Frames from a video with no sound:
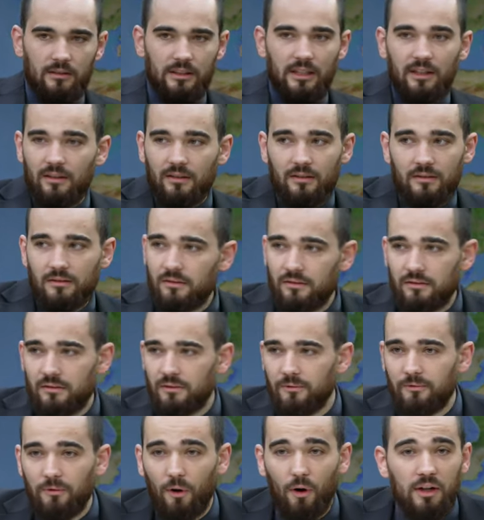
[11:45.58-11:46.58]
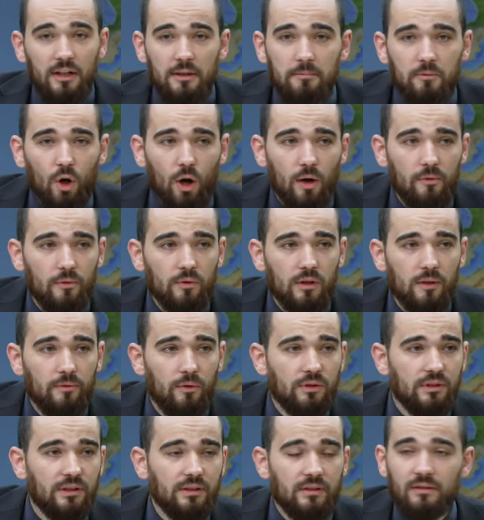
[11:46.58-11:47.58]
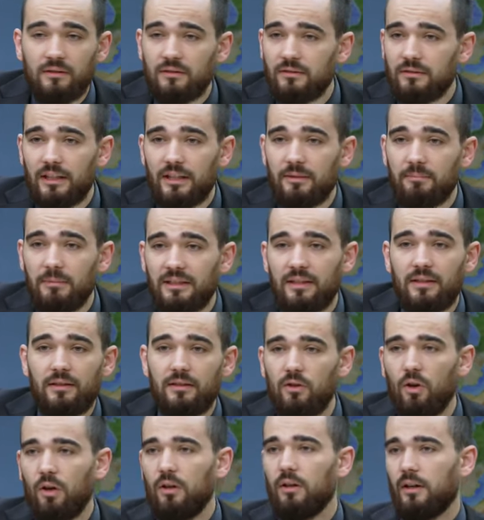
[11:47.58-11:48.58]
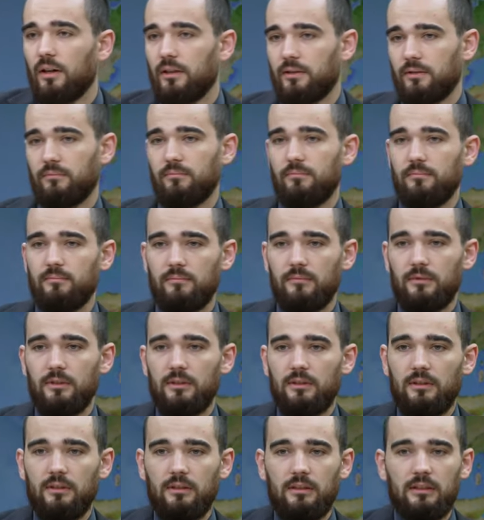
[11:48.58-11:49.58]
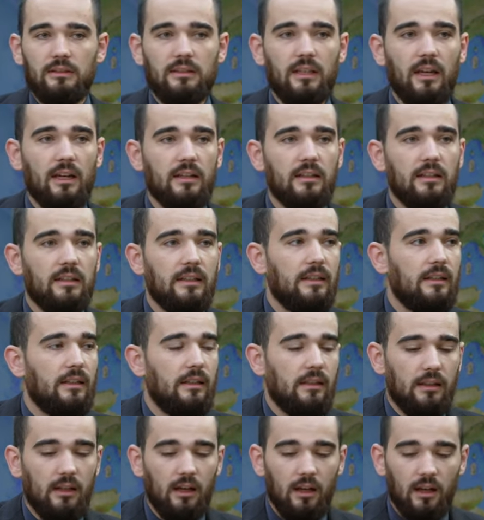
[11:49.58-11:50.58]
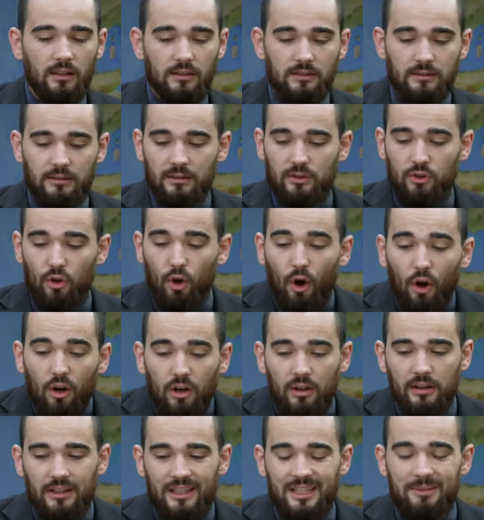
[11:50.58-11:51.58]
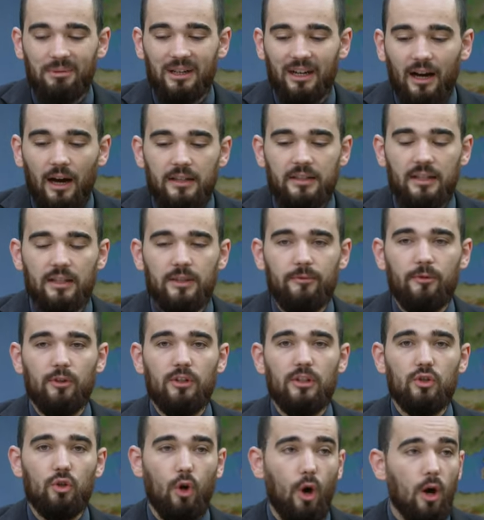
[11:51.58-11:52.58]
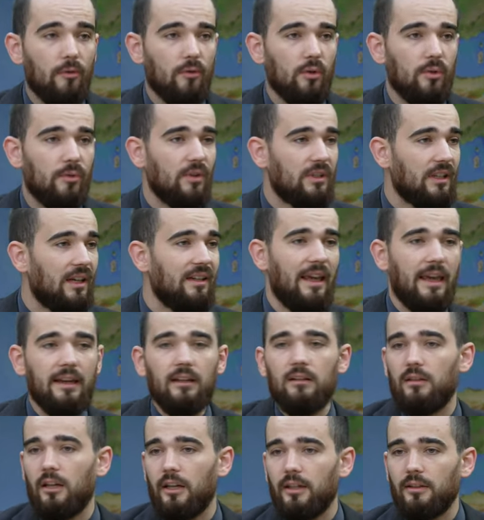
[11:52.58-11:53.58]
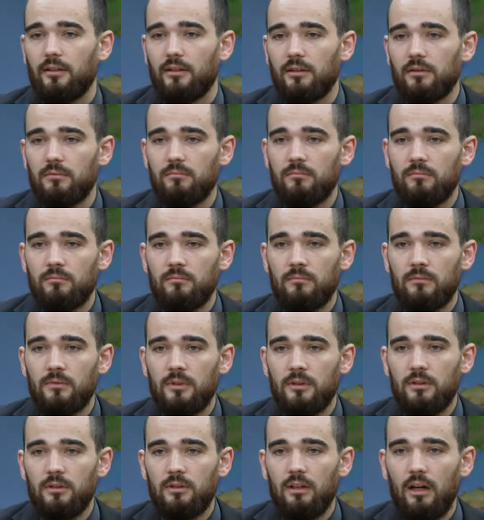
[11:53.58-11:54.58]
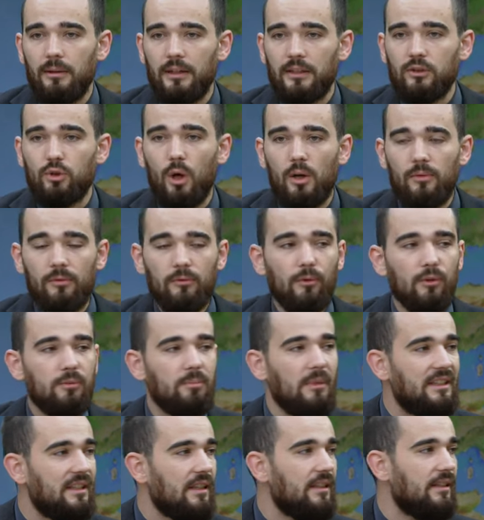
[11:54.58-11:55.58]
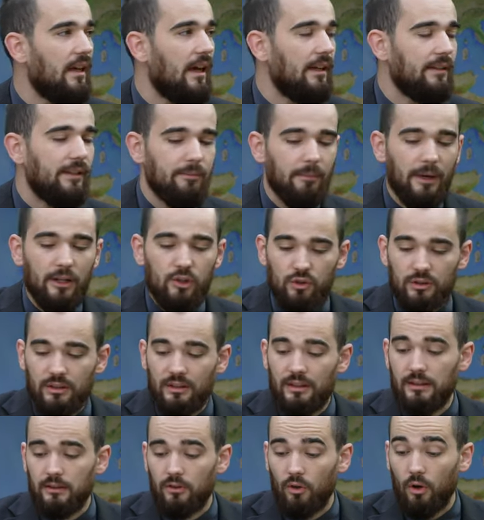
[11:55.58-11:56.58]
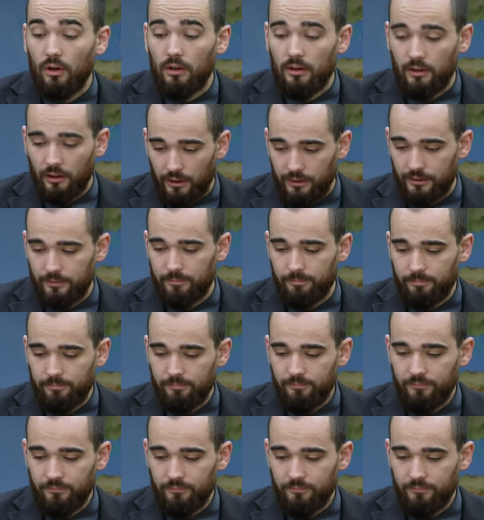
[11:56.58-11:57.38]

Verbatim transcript: hier, folge dem Teufel und er wird dich mit sich in die Hölle reißen. Denn äh, die Hölle ist bereitet für den Teufel und für seine Engel eigentlich. Aber der Teufel wird mit sich etliche Menschen in die Hölle reißen.